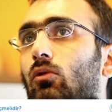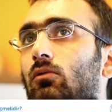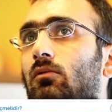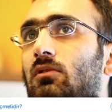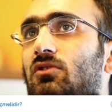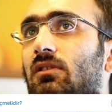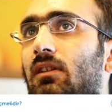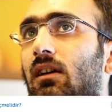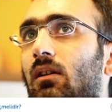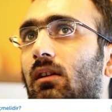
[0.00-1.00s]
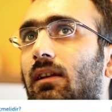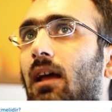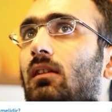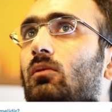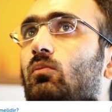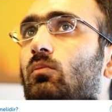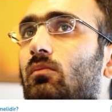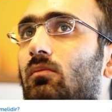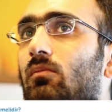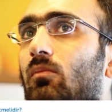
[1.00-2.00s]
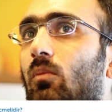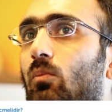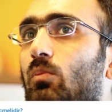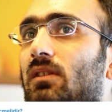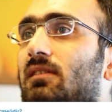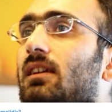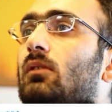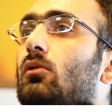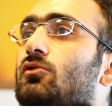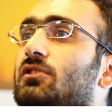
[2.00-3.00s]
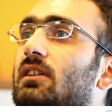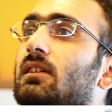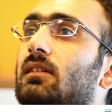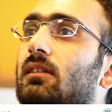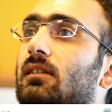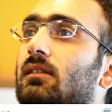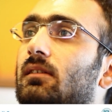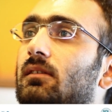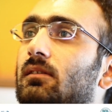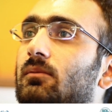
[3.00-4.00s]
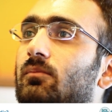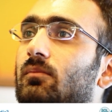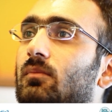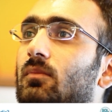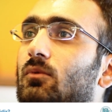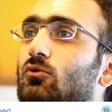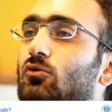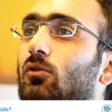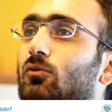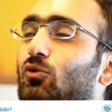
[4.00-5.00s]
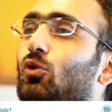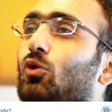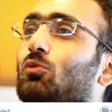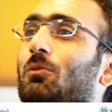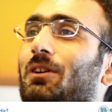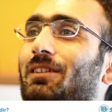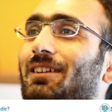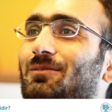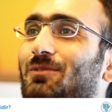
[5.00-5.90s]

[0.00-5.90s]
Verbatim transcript: Onun dışında e, yani bir de teknolojiye e, çok soğuk olmak lazım